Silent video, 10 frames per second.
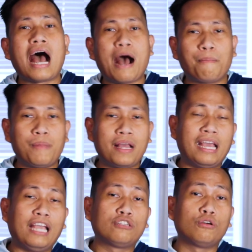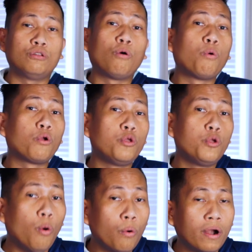application or
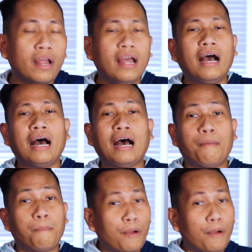your uh,